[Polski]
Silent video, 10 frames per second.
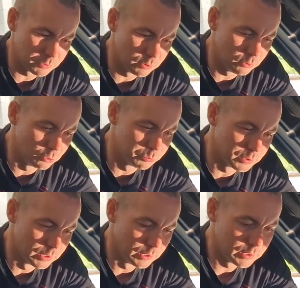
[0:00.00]
lub
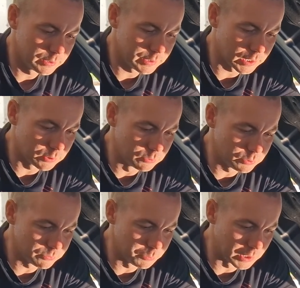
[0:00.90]

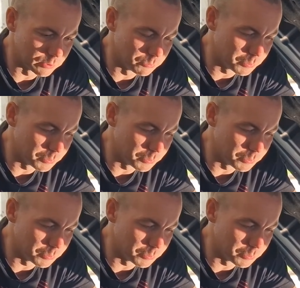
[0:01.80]
jakąś wymianą.